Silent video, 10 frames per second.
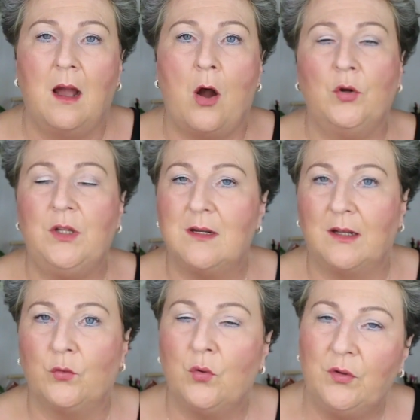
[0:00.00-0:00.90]
Auch nicht
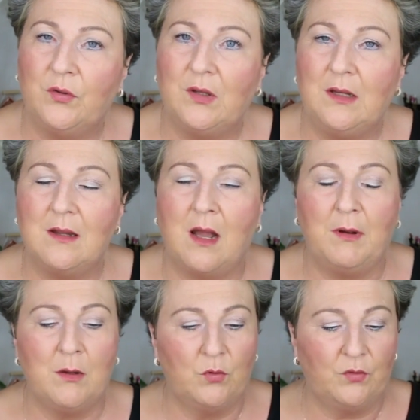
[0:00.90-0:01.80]
ganz günstig,
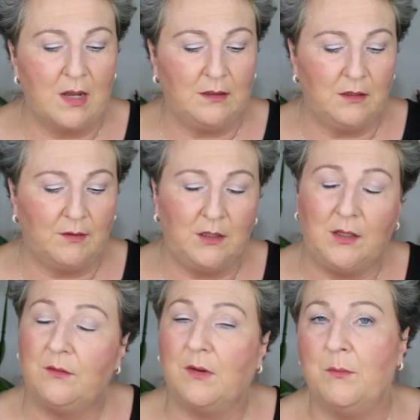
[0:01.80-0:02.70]
aber ich muss sagen, die
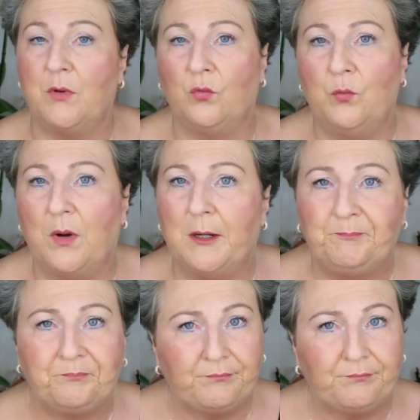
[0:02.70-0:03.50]
Qualität war immer super.